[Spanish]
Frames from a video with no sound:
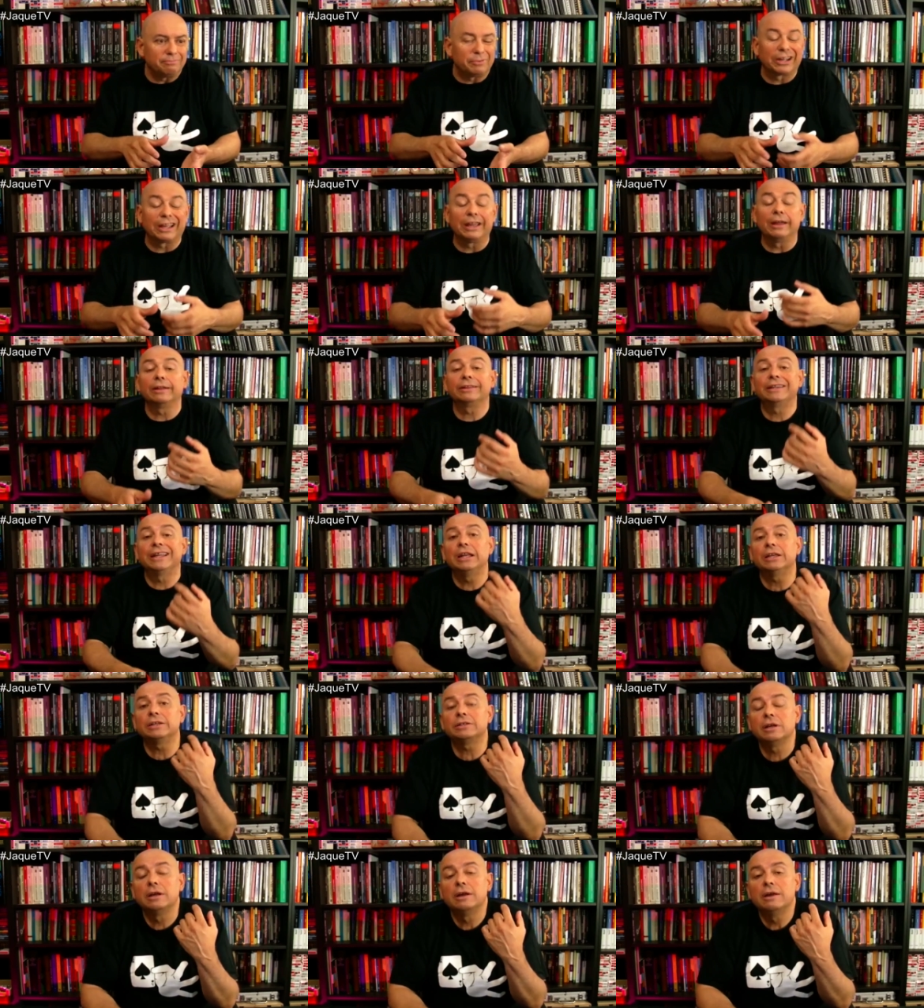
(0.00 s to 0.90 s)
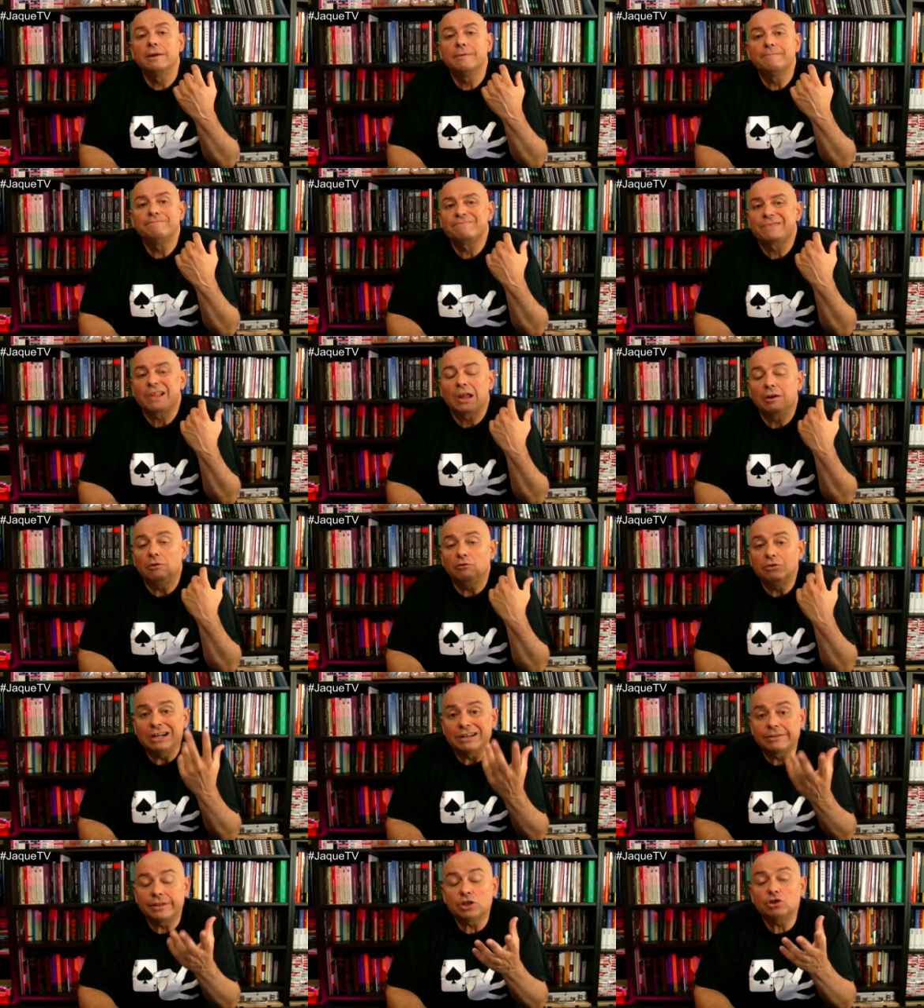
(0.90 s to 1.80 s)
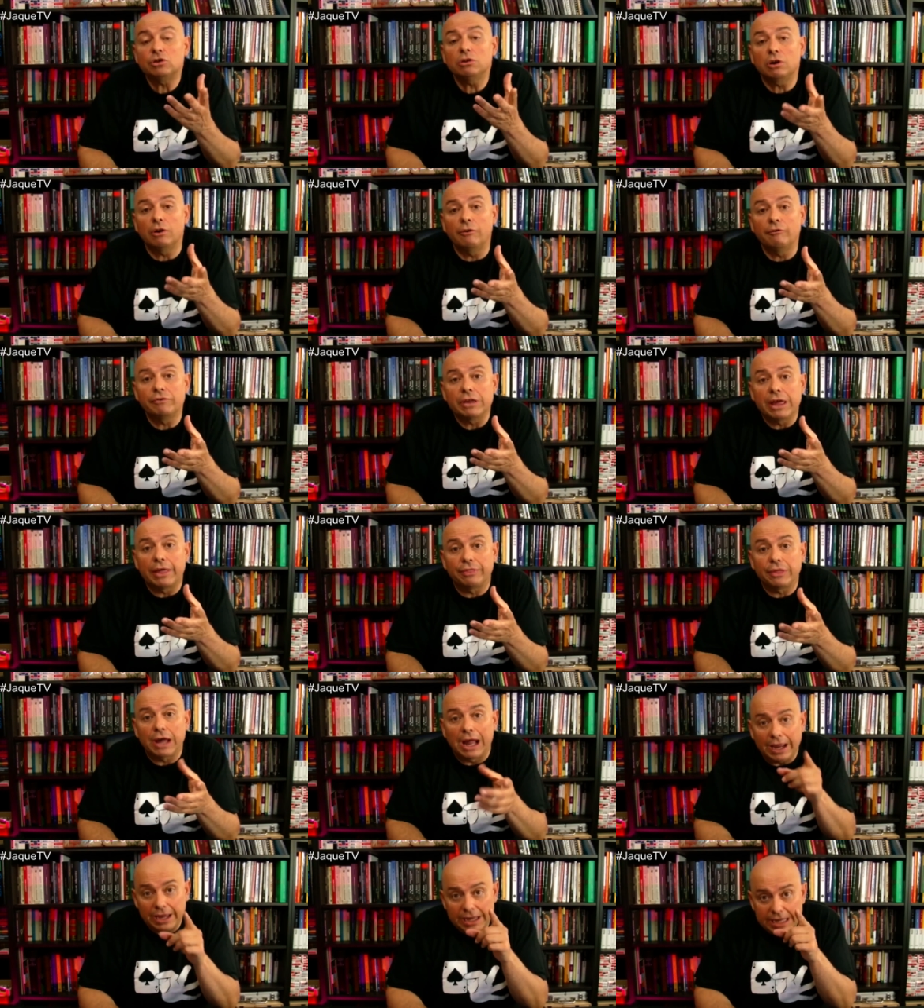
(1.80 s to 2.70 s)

porque tienes un exceso de confianza.